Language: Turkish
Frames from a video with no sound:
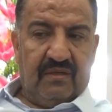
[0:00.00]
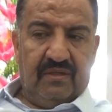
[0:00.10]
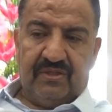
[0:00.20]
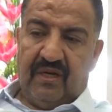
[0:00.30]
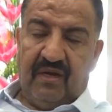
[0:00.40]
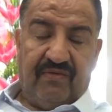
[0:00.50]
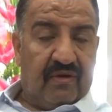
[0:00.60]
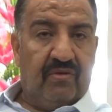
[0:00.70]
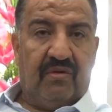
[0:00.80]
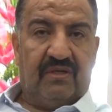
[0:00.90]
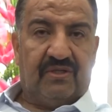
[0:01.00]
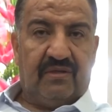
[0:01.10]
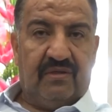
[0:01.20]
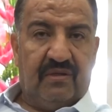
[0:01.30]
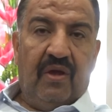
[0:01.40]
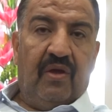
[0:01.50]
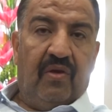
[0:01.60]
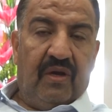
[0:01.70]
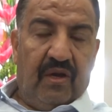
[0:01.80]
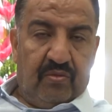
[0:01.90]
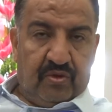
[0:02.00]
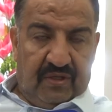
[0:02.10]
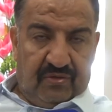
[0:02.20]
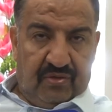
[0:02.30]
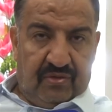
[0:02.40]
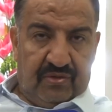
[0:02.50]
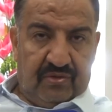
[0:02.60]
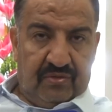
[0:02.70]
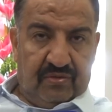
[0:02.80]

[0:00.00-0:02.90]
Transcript: İnşallah farklı olacaktır. Öyle umut ediyoruz.